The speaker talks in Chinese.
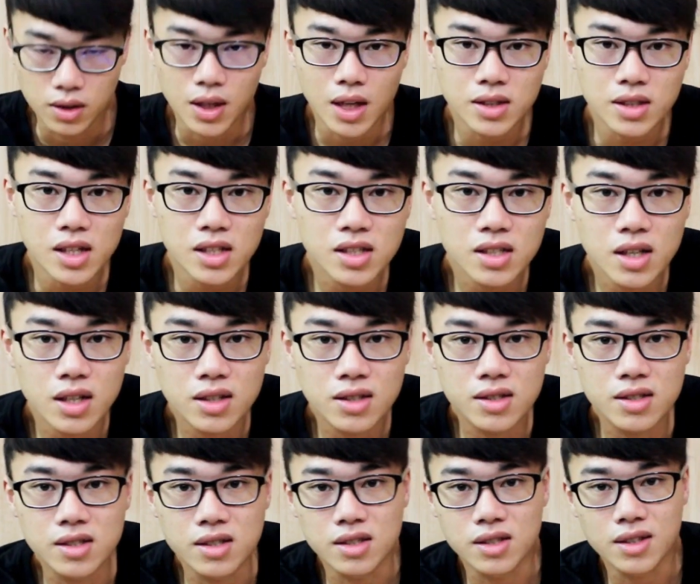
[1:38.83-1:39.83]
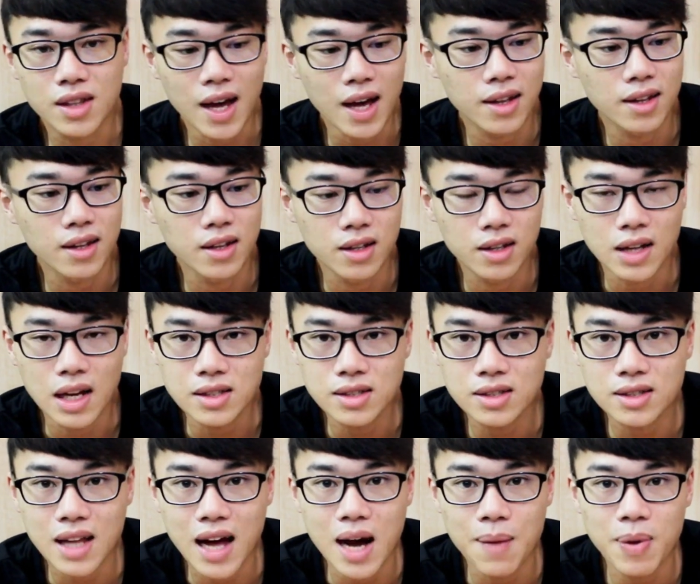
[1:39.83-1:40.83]
那这次的子弹呢，它
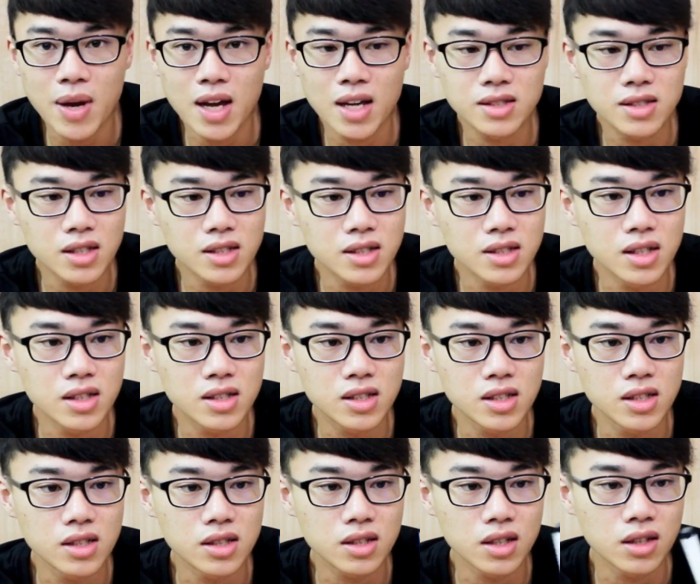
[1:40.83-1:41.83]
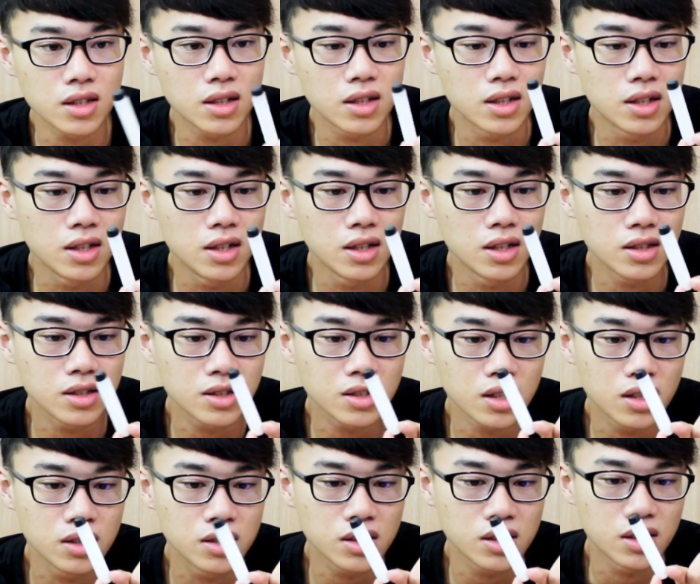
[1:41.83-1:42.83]
是搭配这次的机身而
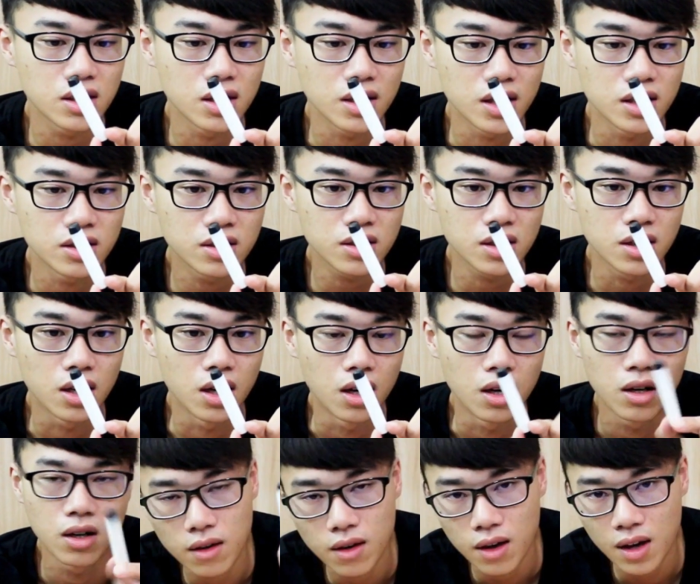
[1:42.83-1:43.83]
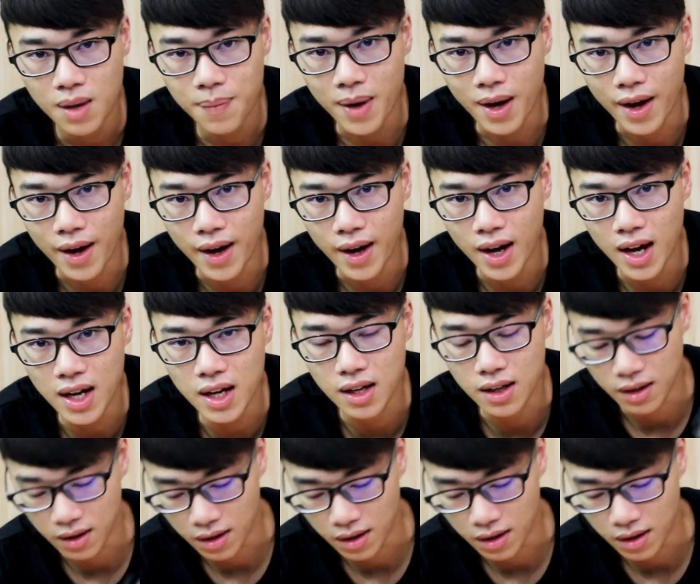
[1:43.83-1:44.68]
设计的颜色哦，黑白。